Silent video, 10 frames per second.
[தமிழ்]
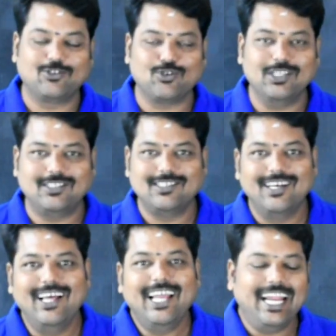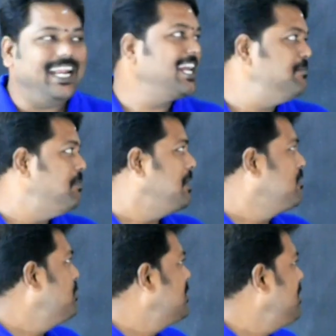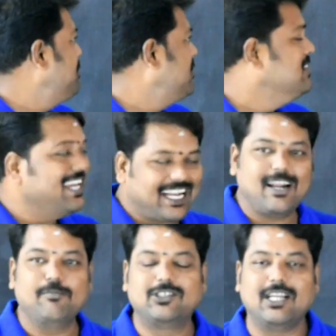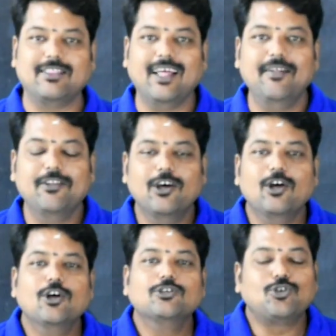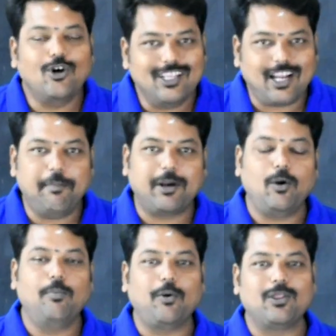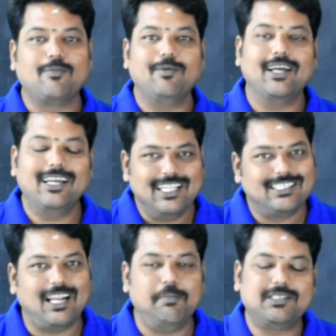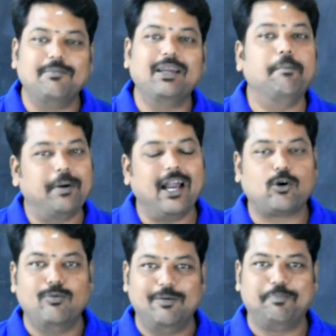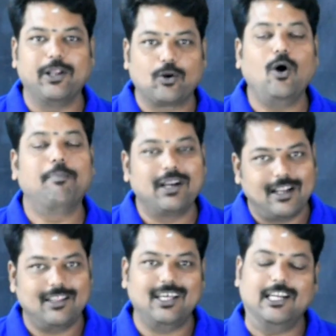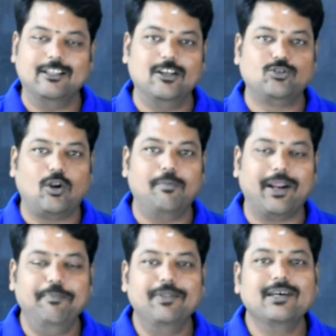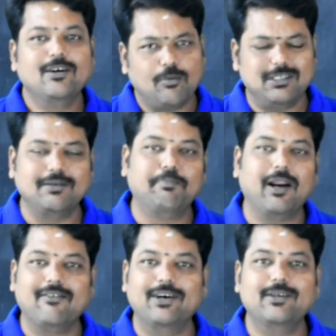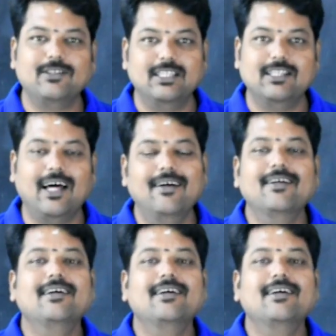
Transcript: ஸ்டூடெண்ட்ஸ் இன்றைக்கி நம்ம பார்க்க போகிற டாபிக் வந்து எக்கனாமிக்ஸ்லேருந்து தான் ஸோ இந்த டாபிக் உள்ள போகிறதுக்கு முன்னாடி இந்த சிலபஸை நம்ம எப்படி அக்குமுலேட் பண்ணியிருக்கோம் அப்படின்றது தான் நான் இதில் சொல்ல போகிறேன் ரொம்ப சிம்பிளான வீடியோ இதுதான்